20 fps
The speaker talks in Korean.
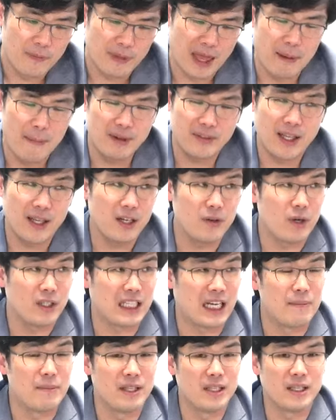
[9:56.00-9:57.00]
데메테르가
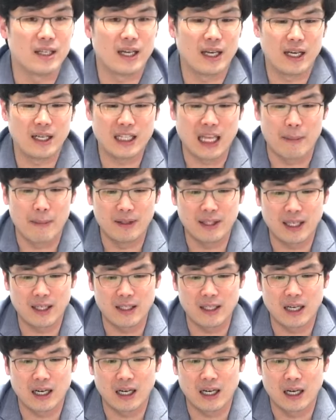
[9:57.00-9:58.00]
재밌는 게
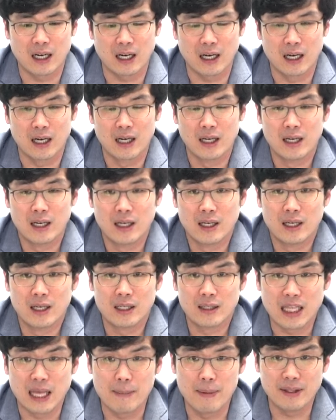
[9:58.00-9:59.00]
데메테르가
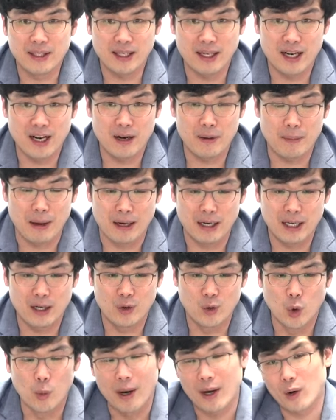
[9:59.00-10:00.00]
데메테르라는 말이
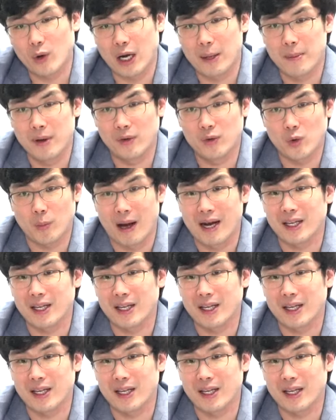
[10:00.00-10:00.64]
로마로 가면 또